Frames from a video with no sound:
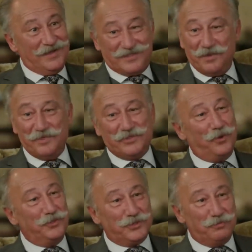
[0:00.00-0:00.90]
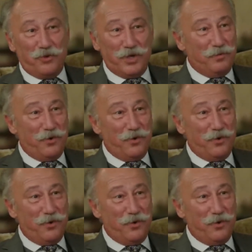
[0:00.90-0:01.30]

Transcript: İşte biz de onun için böyle